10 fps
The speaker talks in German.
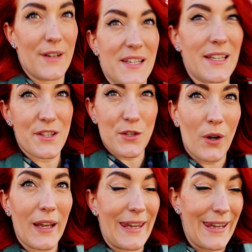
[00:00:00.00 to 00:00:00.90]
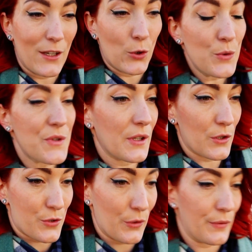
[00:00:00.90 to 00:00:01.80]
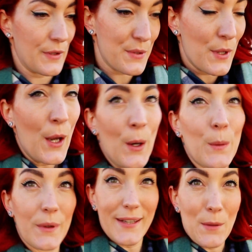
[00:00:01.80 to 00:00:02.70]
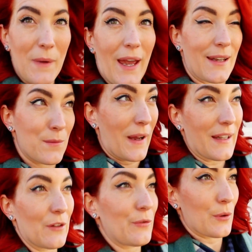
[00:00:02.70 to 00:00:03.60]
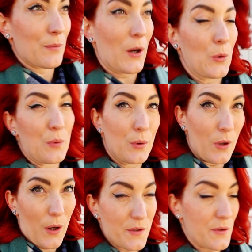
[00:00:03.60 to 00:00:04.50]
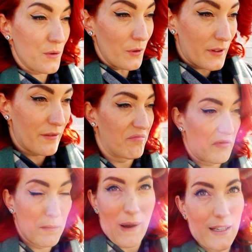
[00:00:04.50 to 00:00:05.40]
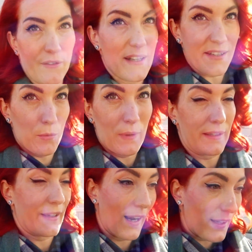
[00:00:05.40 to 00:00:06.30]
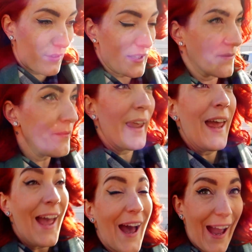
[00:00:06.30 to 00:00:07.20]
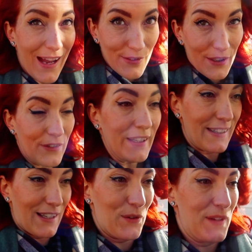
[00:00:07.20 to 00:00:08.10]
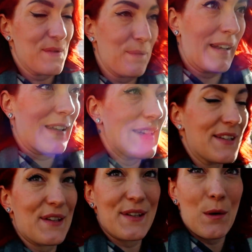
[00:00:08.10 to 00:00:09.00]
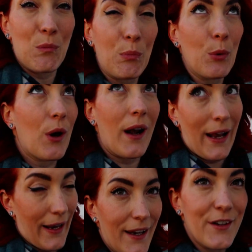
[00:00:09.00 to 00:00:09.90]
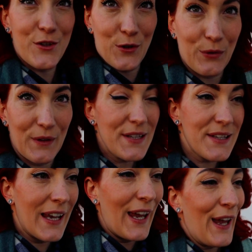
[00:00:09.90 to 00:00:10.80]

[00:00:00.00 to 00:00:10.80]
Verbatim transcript: weil es halt jetzt doch eher ein günstiger Stoff ist. Und ich habe mir einen Mantel von Marco Polo ausgesucht. Die Marke wäre jetzt komplett egal gewesen. Aber wichtiger bei diesem Mantel ist, dass es ein Bouclé-Stoff ist.